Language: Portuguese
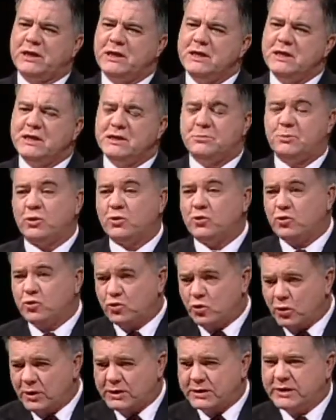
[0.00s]
aqui, que as
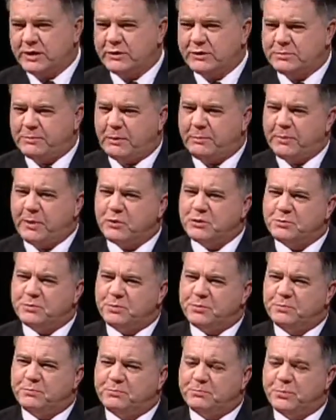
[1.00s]
produtoras tenham esse papel de